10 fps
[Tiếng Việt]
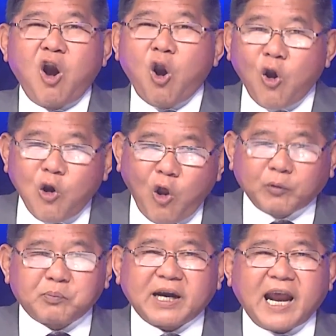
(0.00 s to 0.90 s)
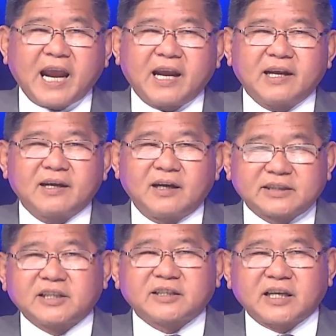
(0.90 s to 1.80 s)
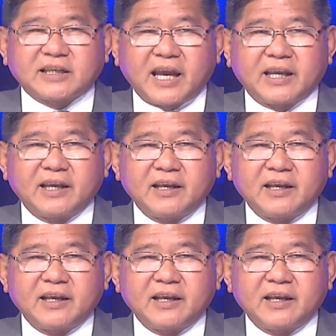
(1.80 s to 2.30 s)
lột mặt nạ ở trên chương trình này.